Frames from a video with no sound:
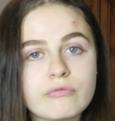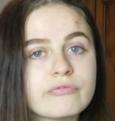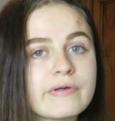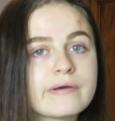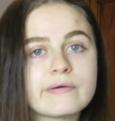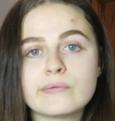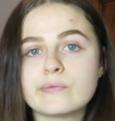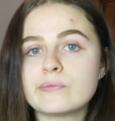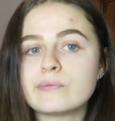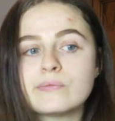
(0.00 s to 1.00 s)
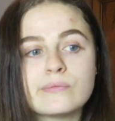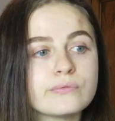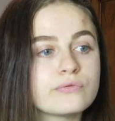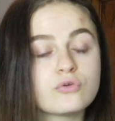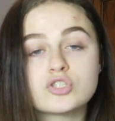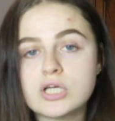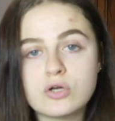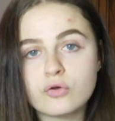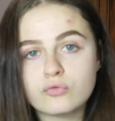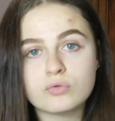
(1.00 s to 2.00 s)
euh, faire euh, sans
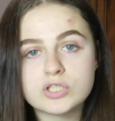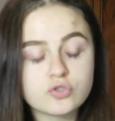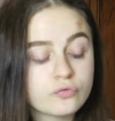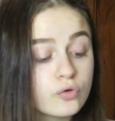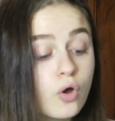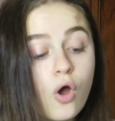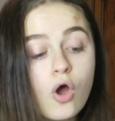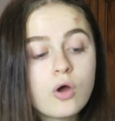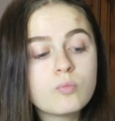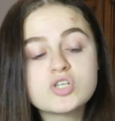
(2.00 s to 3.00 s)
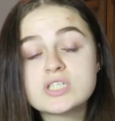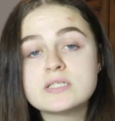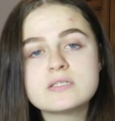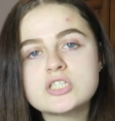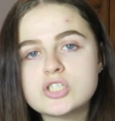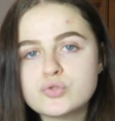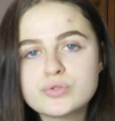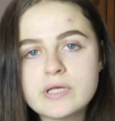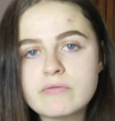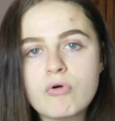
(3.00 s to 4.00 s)
chaleur sur les cheveux. Moi j'ai séché
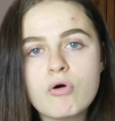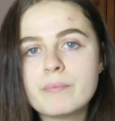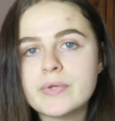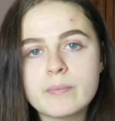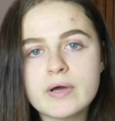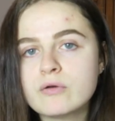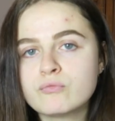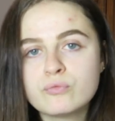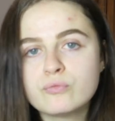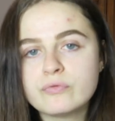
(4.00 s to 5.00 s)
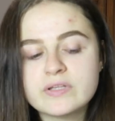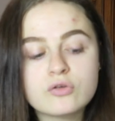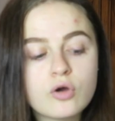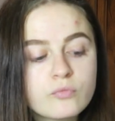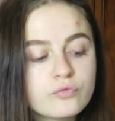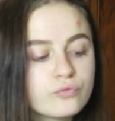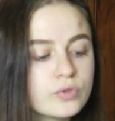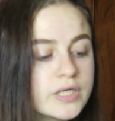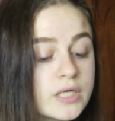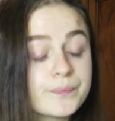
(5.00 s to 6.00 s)
juste avant, mais après vous vous faites comme vous
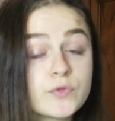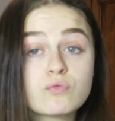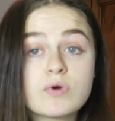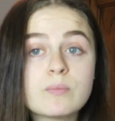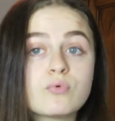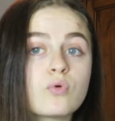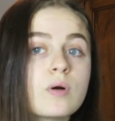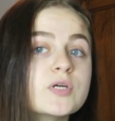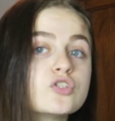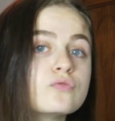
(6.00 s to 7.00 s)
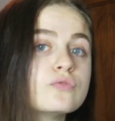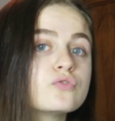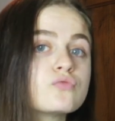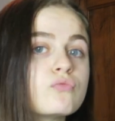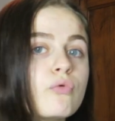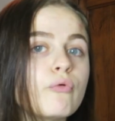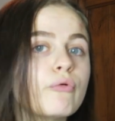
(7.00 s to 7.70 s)
voulez. Donc voilà pourquoi mes cheveux sont